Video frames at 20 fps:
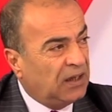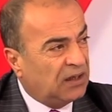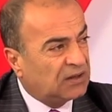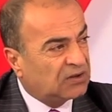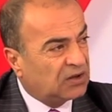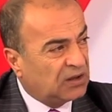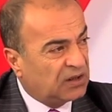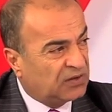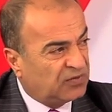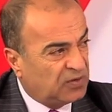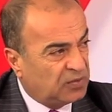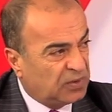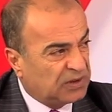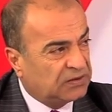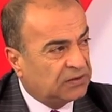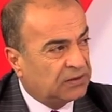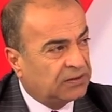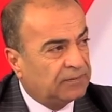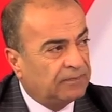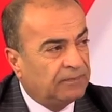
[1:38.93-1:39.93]
اللي حصلت في
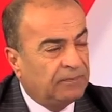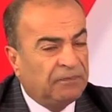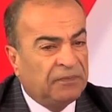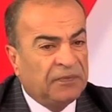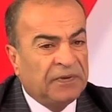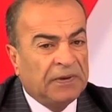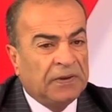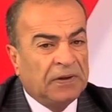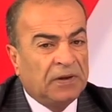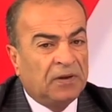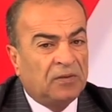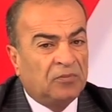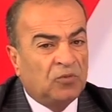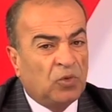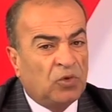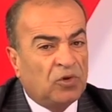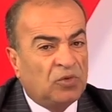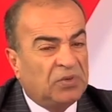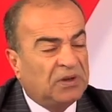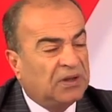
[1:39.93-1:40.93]
مصر
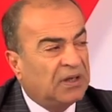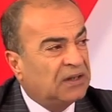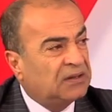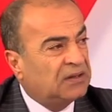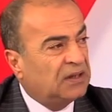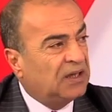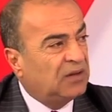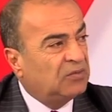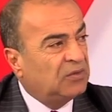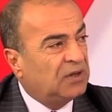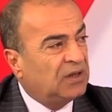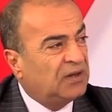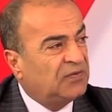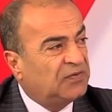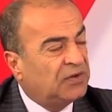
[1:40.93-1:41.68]
منذ بداية عام